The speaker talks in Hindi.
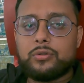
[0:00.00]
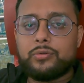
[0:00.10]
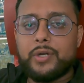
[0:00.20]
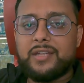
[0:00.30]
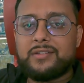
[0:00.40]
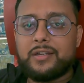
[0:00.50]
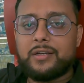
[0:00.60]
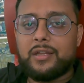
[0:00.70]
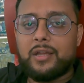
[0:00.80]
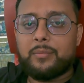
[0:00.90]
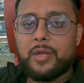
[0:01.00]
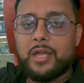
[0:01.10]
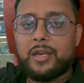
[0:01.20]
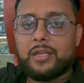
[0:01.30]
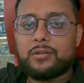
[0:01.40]
यूएई e से इंडिया में
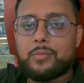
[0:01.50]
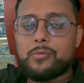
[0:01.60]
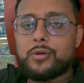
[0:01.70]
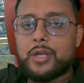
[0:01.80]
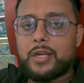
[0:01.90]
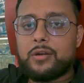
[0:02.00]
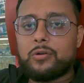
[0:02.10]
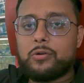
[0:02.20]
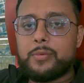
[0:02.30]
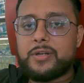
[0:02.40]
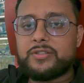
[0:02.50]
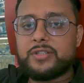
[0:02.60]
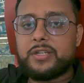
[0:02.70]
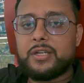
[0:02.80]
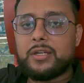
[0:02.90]
आना है तो आपको क्या क्या डॉक्यूमेंट्स
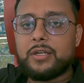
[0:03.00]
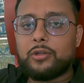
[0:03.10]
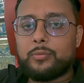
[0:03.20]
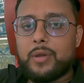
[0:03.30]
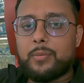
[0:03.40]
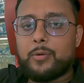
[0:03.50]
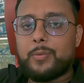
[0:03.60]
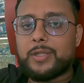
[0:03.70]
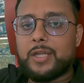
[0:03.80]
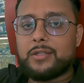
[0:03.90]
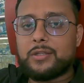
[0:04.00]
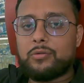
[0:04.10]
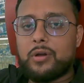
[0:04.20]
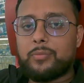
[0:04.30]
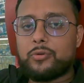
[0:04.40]
चाहिए तो मैं आपको बता
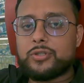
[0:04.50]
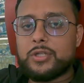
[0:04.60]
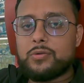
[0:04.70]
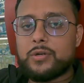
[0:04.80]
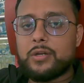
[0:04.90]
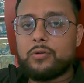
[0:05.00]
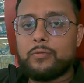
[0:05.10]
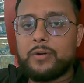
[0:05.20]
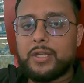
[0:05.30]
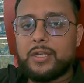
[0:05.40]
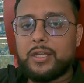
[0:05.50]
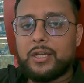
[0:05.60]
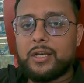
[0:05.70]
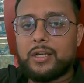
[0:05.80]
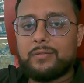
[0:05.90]
देता हूँ आपको चाहिए होगी कोविड की
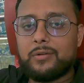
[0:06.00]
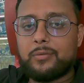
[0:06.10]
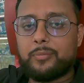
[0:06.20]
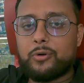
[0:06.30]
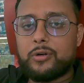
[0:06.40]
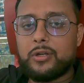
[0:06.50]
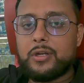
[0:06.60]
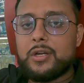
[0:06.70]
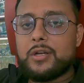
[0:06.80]
नेगेटिव रिपोर्ट